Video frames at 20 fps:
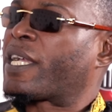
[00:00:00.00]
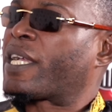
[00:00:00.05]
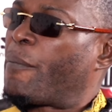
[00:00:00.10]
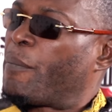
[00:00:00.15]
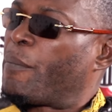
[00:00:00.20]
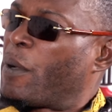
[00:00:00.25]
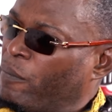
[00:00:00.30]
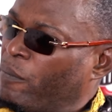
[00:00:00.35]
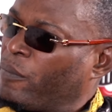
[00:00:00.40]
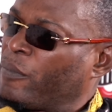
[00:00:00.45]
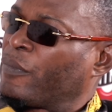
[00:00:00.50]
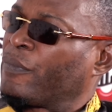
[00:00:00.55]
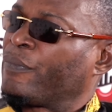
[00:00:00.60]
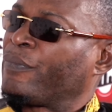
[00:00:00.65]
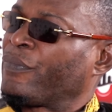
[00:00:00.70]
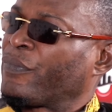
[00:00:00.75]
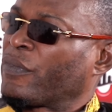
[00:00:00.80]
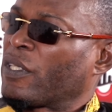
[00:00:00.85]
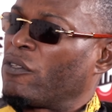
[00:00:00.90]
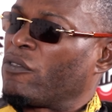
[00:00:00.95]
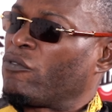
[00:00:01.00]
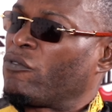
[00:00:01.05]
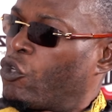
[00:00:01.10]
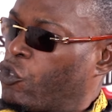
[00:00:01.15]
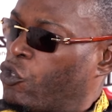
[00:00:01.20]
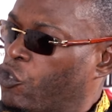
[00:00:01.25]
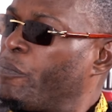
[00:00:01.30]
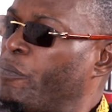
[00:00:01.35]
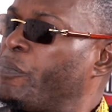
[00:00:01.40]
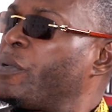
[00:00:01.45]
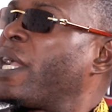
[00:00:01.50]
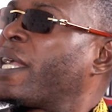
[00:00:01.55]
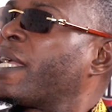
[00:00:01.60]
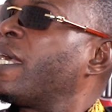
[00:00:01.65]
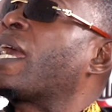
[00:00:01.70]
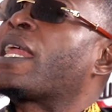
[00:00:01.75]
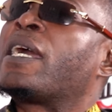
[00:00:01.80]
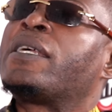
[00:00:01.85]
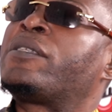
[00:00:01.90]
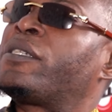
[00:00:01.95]
quand même, je suis bien
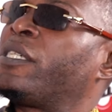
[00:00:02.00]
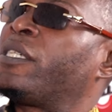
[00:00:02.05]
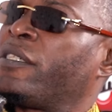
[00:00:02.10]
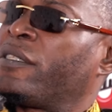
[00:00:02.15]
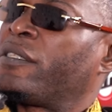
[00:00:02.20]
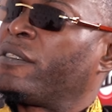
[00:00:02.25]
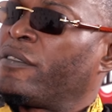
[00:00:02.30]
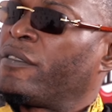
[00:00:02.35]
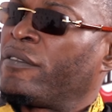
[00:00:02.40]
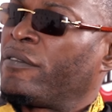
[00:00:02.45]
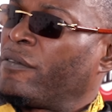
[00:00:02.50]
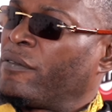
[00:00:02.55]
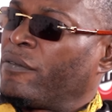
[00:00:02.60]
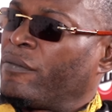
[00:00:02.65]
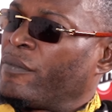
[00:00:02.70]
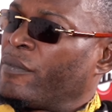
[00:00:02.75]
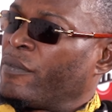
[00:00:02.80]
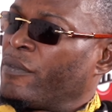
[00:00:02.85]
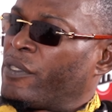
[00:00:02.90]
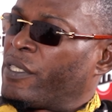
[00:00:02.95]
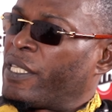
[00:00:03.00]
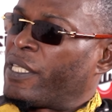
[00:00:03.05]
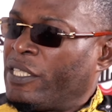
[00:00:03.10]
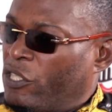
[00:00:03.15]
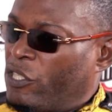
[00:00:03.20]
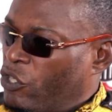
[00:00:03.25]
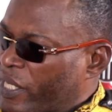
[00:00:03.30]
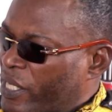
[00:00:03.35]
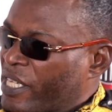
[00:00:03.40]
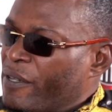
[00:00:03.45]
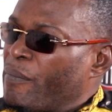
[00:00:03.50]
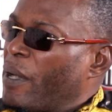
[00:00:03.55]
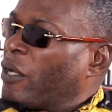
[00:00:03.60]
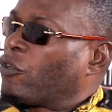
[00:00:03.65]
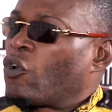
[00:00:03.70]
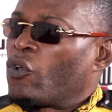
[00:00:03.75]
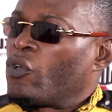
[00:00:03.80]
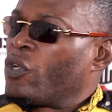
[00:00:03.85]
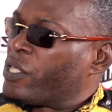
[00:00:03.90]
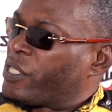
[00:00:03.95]
garanti. C'est Dieu qui m'a
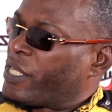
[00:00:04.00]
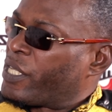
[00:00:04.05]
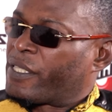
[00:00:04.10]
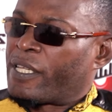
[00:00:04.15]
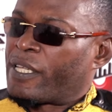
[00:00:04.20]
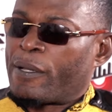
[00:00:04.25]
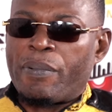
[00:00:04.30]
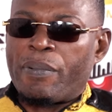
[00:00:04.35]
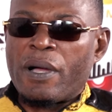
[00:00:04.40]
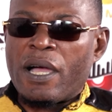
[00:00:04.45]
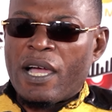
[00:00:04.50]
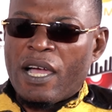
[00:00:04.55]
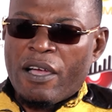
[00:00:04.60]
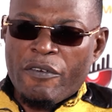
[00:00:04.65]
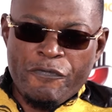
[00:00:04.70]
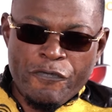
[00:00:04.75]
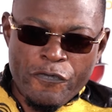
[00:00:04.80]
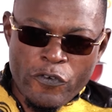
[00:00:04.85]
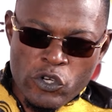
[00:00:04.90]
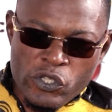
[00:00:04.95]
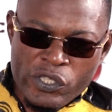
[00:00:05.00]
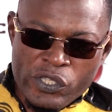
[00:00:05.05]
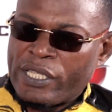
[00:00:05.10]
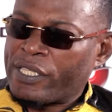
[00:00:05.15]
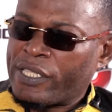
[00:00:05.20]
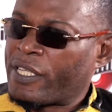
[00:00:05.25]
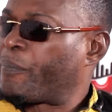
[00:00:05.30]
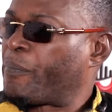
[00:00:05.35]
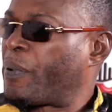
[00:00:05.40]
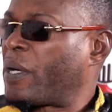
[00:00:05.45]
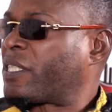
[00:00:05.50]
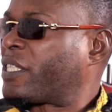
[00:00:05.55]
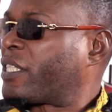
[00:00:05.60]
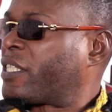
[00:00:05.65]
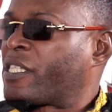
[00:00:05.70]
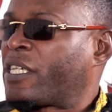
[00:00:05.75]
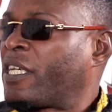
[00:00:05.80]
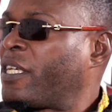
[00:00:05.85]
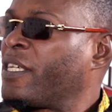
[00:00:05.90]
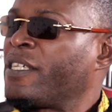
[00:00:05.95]
donné ça, n'est pas forcé, n'est pas
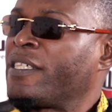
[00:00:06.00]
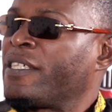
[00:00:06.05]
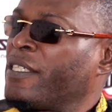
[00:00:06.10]
triqué.